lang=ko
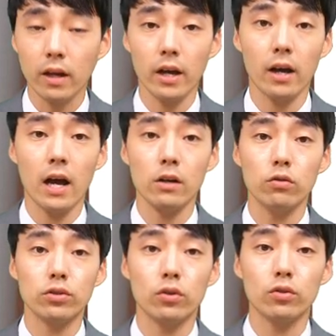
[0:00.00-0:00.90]
그러니까
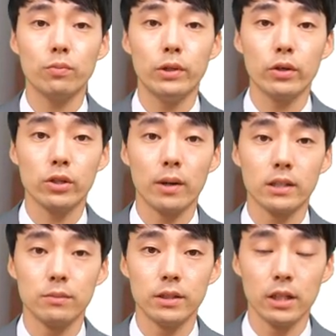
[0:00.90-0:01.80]
한국적으로 비유해서
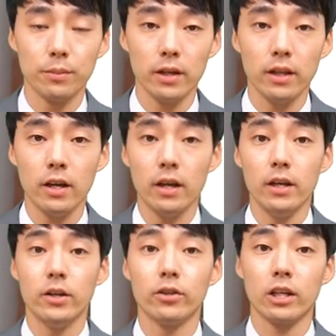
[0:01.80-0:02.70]
말씀을 드리면
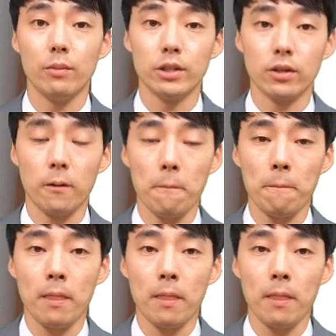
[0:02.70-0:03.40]
이런 느낌이죠.